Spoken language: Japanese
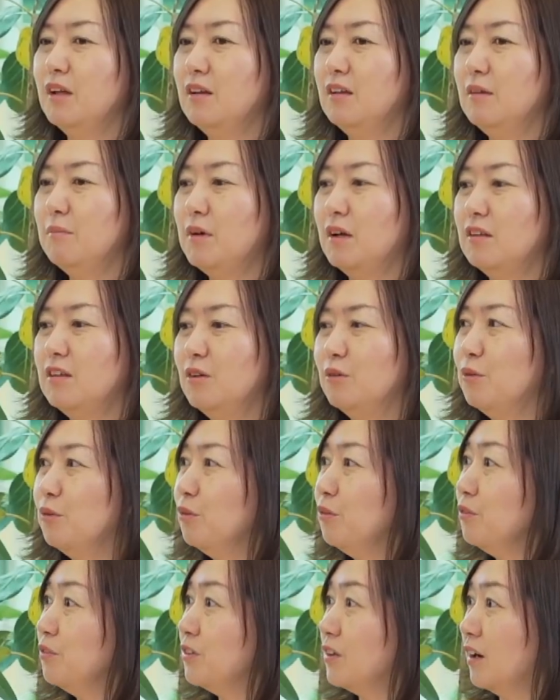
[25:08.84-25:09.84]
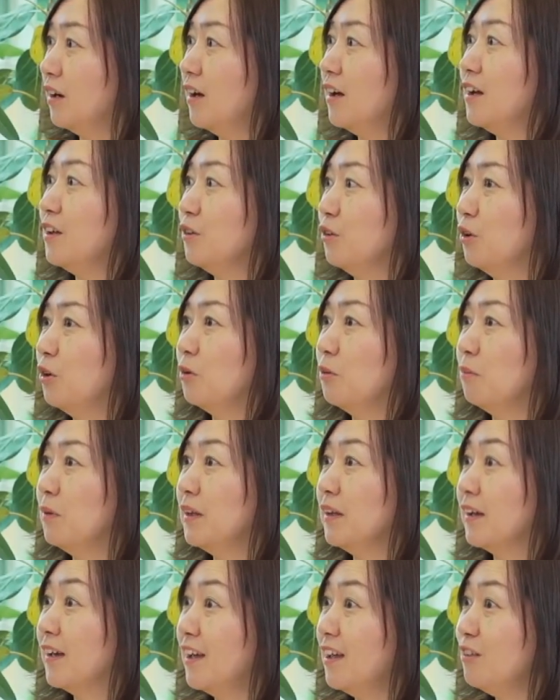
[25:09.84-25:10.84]
あ今日本社会のま
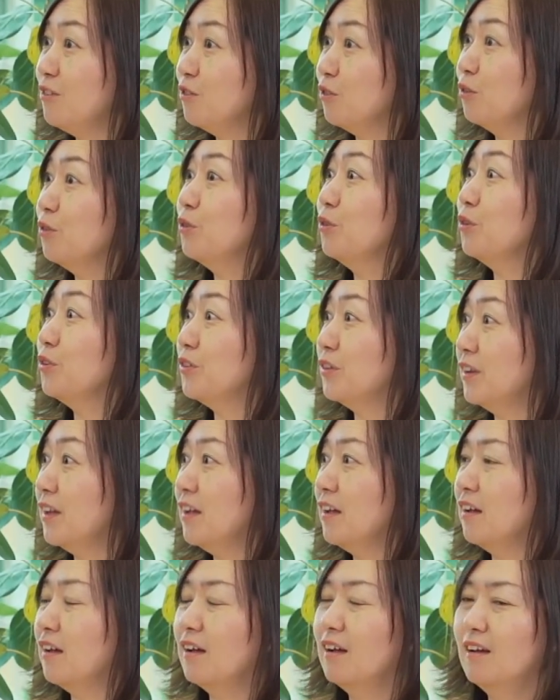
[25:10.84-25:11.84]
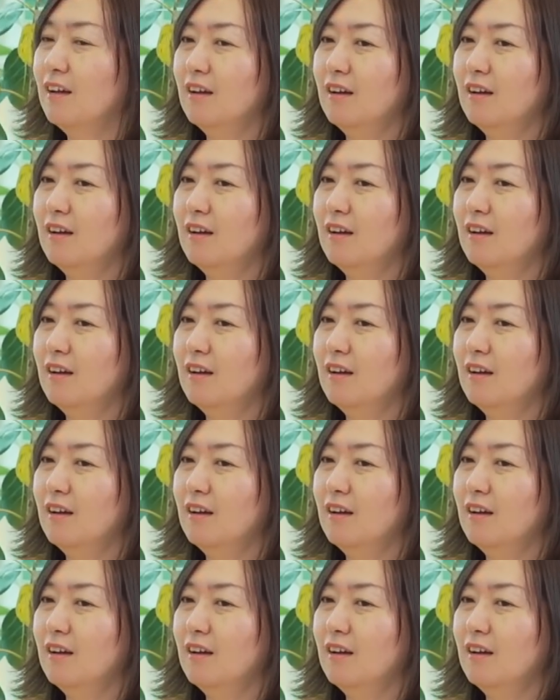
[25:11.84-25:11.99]
だ現状として、